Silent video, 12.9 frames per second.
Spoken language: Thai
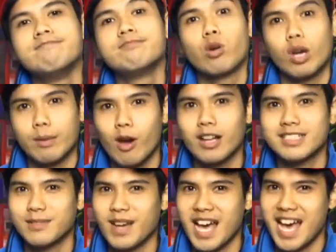โปเกมอน
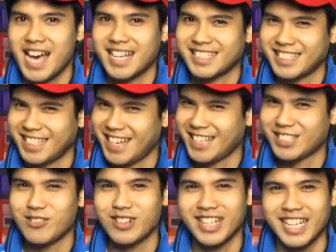ใช่ไหมใช่
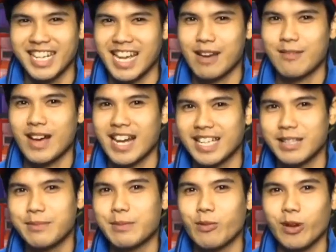ช่วงนี้นะครับอะไร
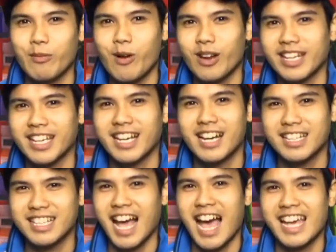ที่เป็นโปเกมอนนี่ก็
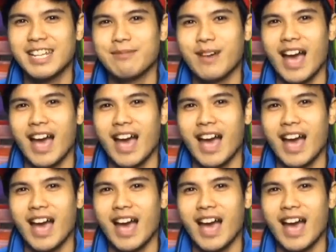ขายดี